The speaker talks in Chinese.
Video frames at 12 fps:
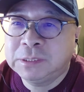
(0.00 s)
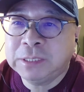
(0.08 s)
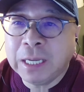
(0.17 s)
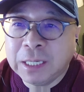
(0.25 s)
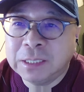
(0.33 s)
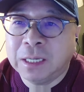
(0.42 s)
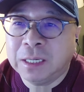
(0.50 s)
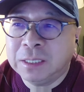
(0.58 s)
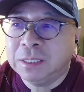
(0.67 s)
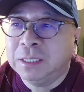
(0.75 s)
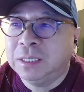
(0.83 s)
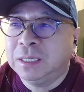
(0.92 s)
这个呢，
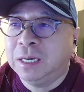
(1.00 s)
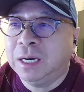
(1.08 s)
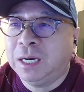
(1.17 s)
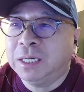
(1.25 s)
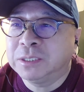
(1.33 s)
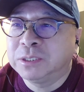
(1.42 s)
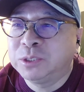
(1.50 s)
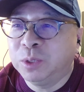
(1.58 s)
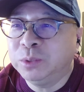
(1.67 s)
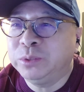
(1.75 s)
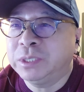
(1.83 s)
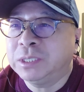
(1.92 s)
啊，
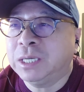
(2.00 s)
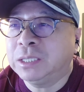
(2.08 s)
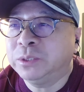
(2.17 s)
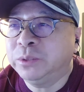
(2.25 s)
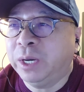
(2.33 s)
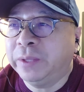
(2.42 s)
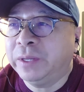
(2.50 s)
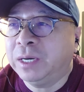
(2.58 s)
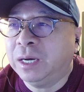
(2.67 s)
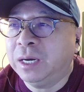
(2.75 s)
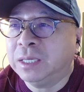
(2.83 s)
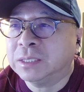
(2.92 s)
周宇这个研究员呢，
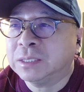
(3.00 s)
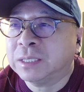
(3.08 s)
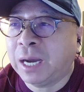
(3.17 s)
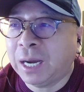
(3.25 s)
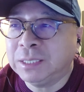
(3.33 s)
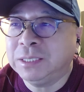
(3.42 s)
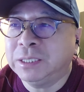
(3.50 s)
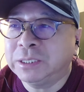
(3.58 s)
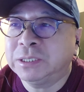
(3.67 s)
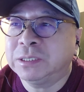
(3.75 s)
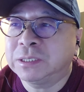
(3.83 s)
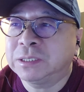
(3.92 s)
啊，他也
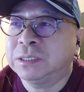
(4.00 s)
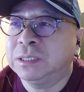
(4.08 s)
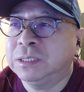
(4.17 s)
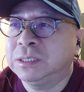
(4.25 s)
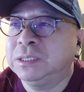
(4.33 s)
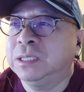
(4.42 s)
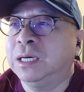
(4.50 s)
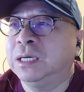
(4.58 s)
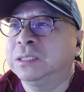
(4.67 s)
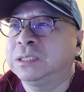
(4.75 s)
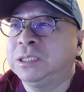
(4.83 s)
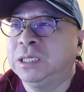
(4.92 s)
是涉及
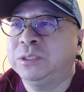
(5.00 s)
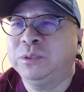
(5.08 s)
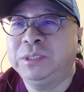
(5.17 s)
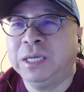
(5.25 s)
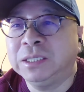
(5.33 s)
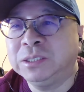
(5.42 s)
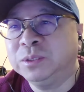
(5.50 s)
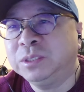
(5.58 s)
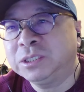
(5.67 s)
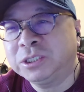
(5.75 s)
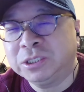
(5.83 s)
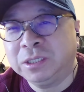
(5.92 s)
了窃取研究
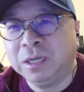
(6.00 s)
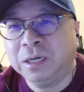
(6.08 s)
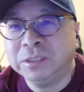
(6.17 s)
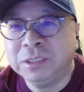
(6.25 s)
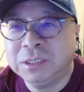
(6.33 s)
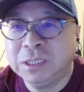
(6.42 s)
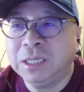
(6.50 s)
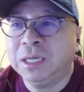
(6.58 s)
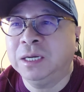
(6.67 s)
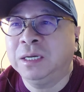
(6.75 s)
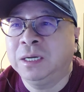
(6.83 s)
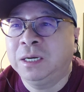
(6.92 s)
和治疗一系
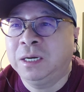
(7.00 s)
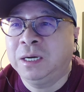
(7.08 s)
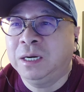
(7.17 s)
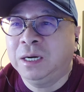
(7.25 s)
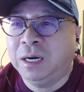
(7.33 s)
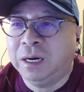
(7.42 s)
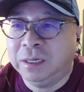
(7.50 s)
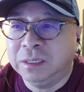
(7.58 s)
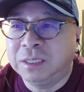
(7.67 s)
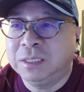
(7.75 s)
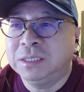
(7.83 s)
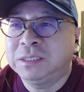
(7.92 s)
列儿
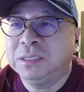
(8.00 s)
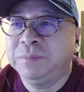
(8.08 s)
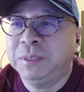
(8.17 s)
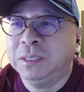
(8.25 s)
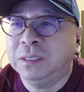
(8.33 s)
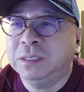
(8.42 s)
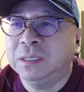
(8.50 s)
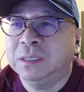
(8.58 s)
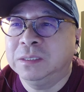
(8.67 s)
科疾病，